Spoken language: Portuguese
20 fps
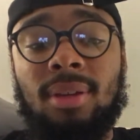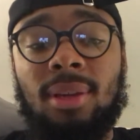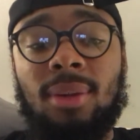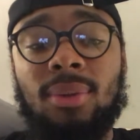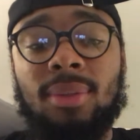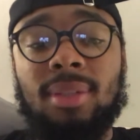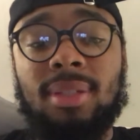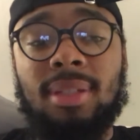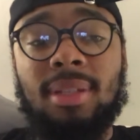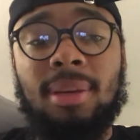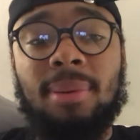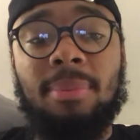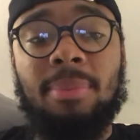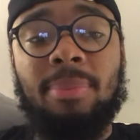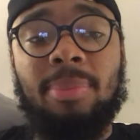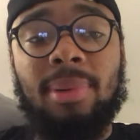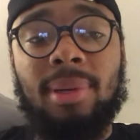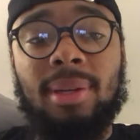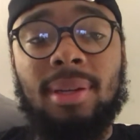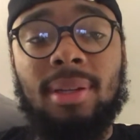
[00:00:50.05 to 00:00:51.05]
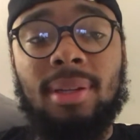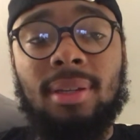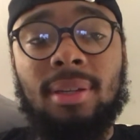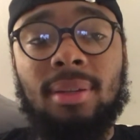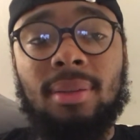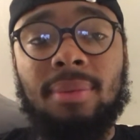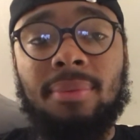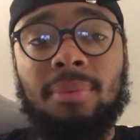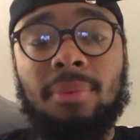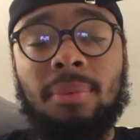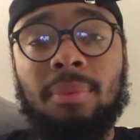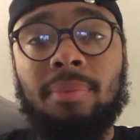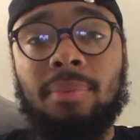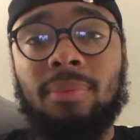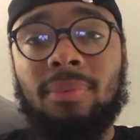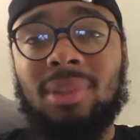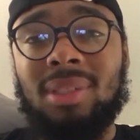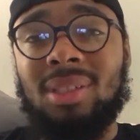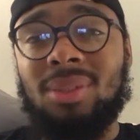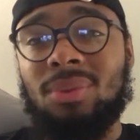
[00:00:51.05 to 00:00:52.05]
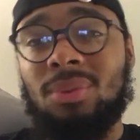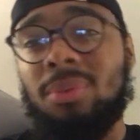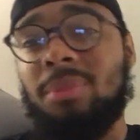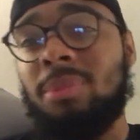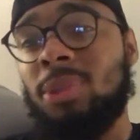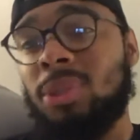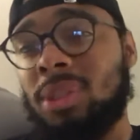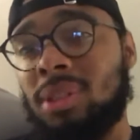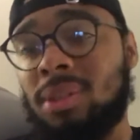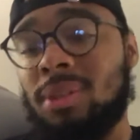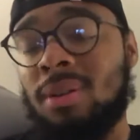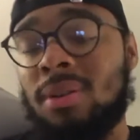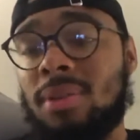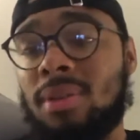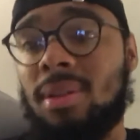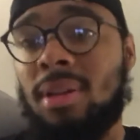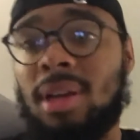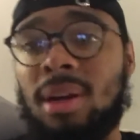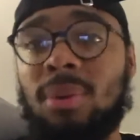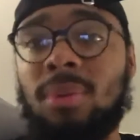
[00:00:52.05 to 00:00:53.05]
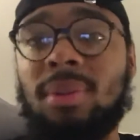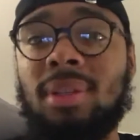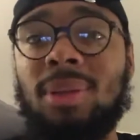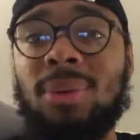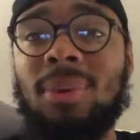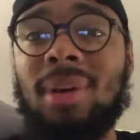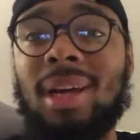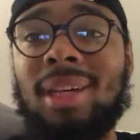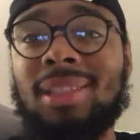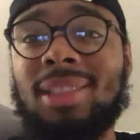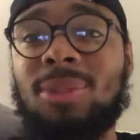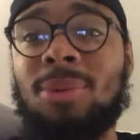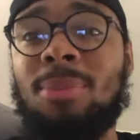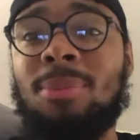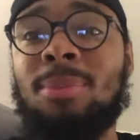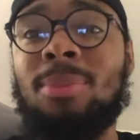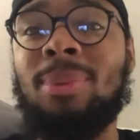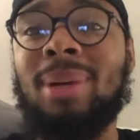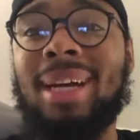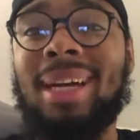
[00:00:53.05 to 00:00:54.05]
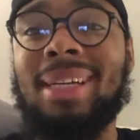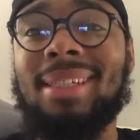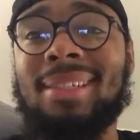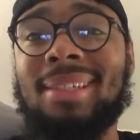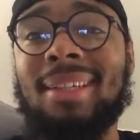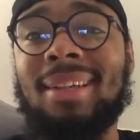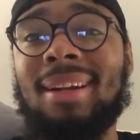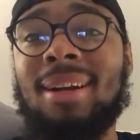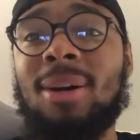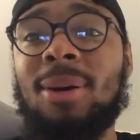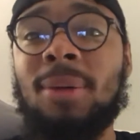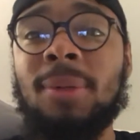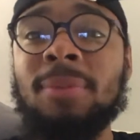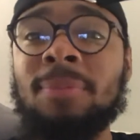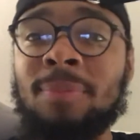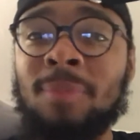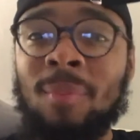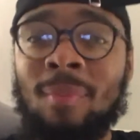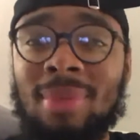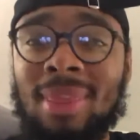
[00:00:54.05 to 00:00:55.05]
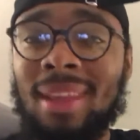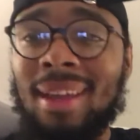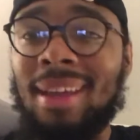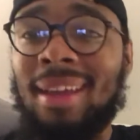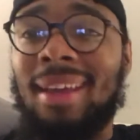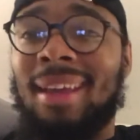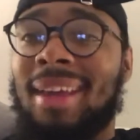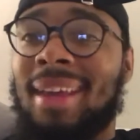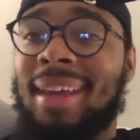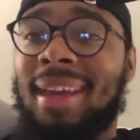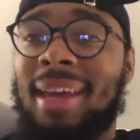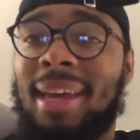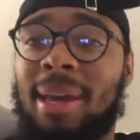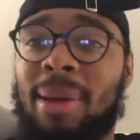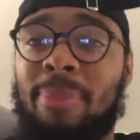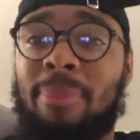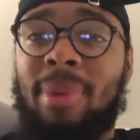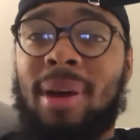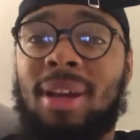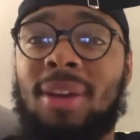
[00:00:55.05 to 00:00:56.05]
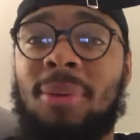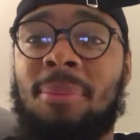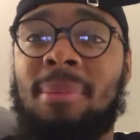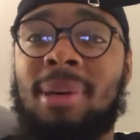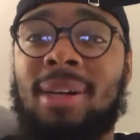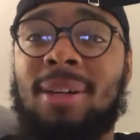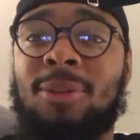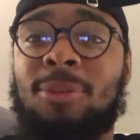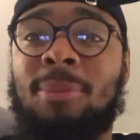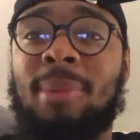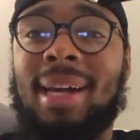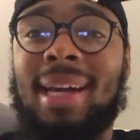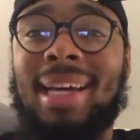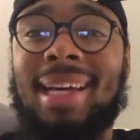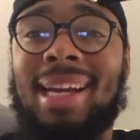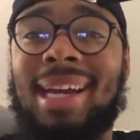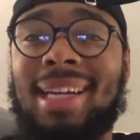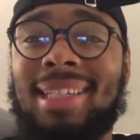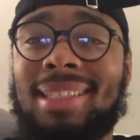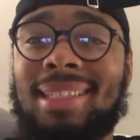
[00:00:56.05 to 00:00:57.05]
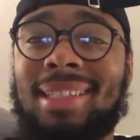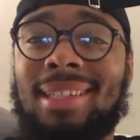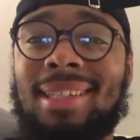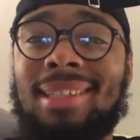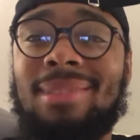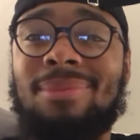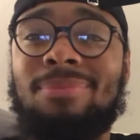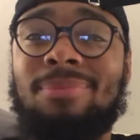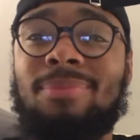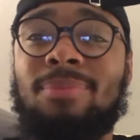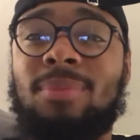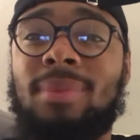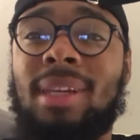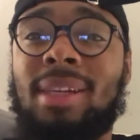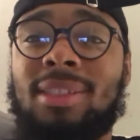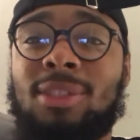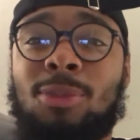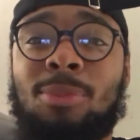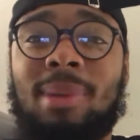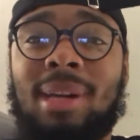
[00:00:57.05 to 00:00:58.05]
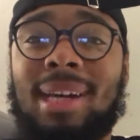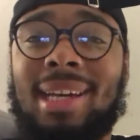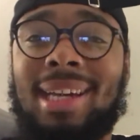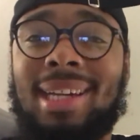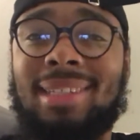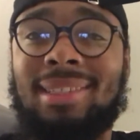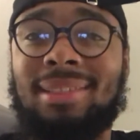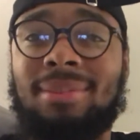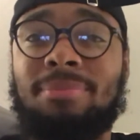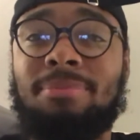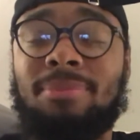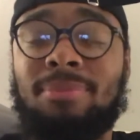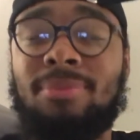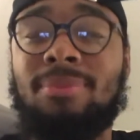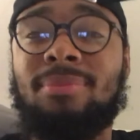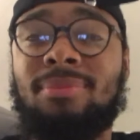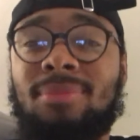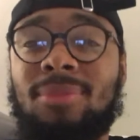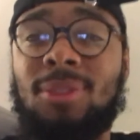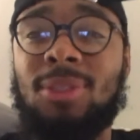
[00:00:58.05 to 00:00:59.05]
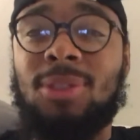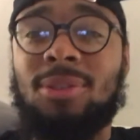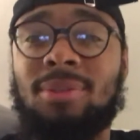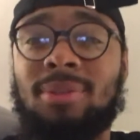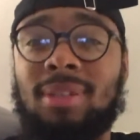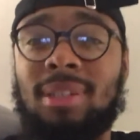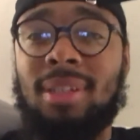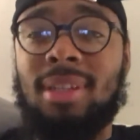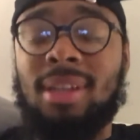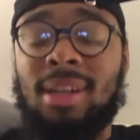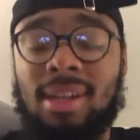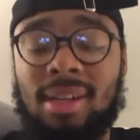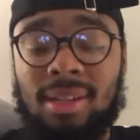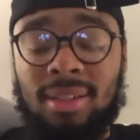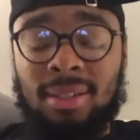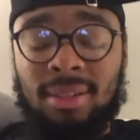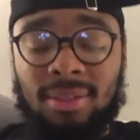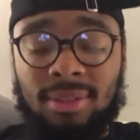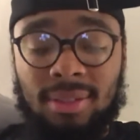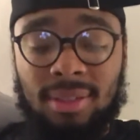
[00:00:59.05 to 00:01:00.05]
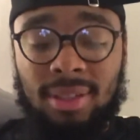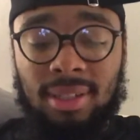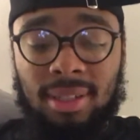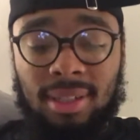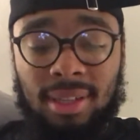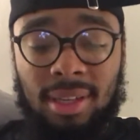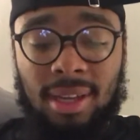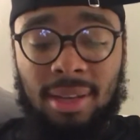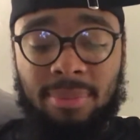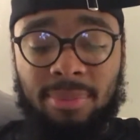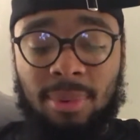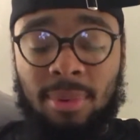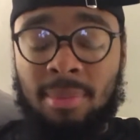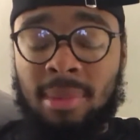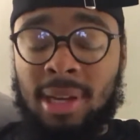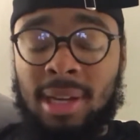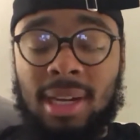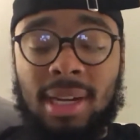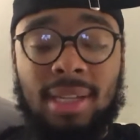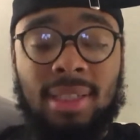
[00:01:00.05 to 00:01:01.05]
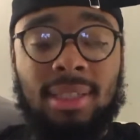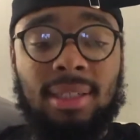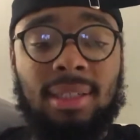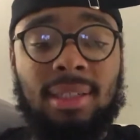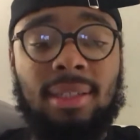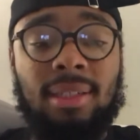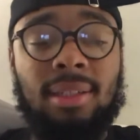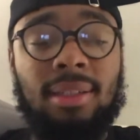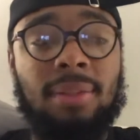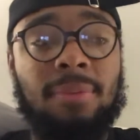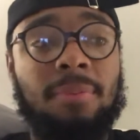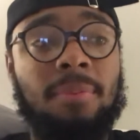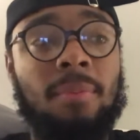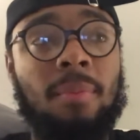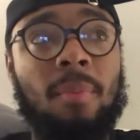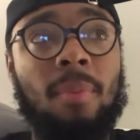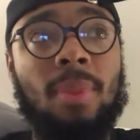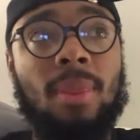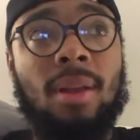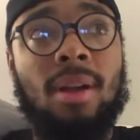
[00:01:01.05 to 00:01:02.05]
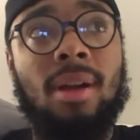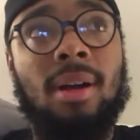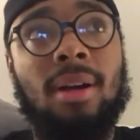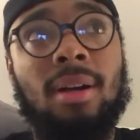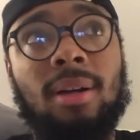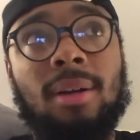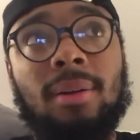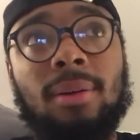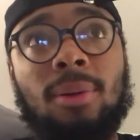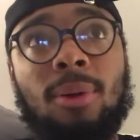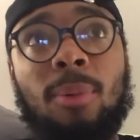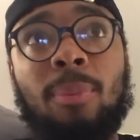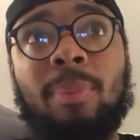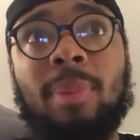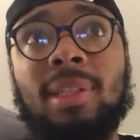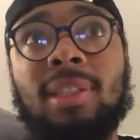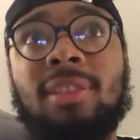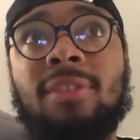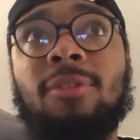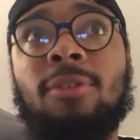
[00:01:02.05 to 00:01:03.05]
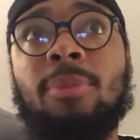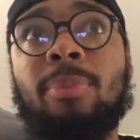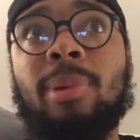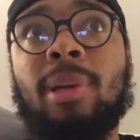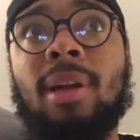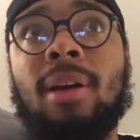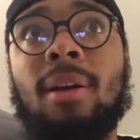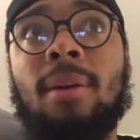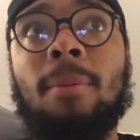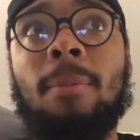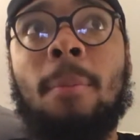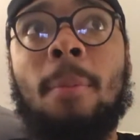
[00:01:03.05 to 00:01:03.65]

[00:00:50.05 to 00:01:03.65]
Eu sempre... Pode ser um dos meus sonhos, né? Um dia um gajo tem um casarão... Epá, e uma, uma garagem aí... Tem que ser uma garagem grande, não sei o que, é, para uma garagem aí uh, compatível para,